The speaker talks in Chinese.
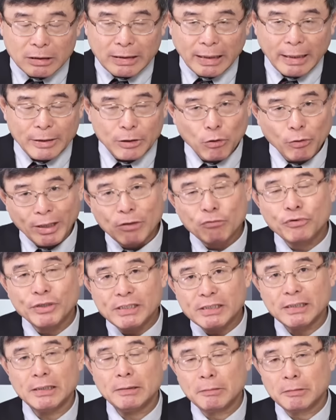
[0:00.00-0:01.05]
呃，有人
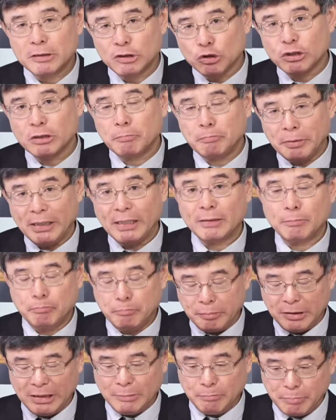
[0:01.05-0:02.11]
分析就是比
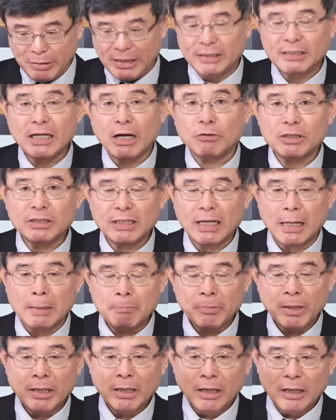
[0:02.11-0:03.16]
比比较一下
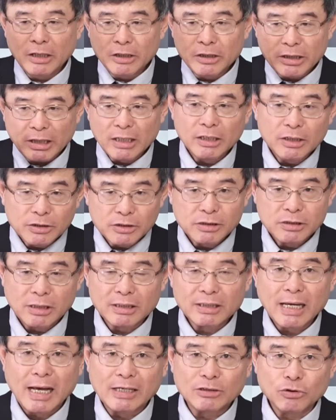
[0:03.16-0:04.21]
二零二四
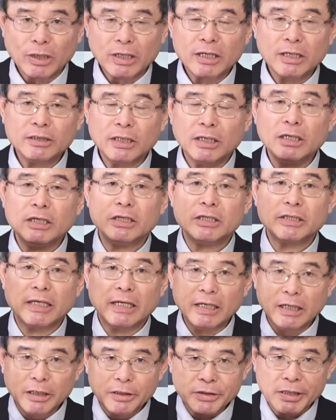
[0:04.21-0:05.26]
的大选跟二
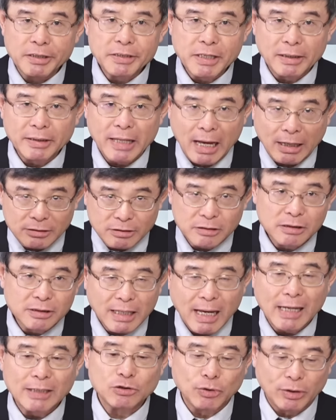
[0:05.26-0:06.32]
零二零年两次
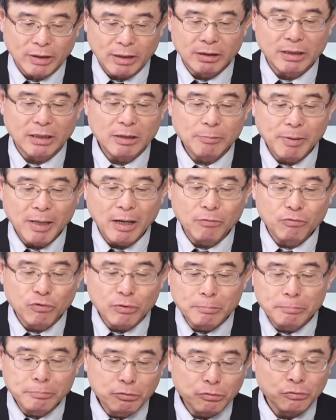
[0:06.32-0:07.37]
大选的得票
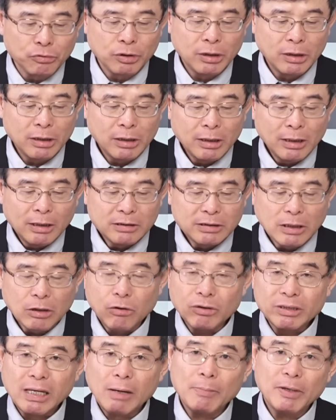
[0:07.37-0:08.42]
分布。 结
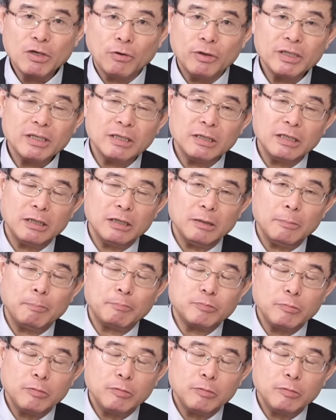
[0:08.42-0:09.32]
果他们有一个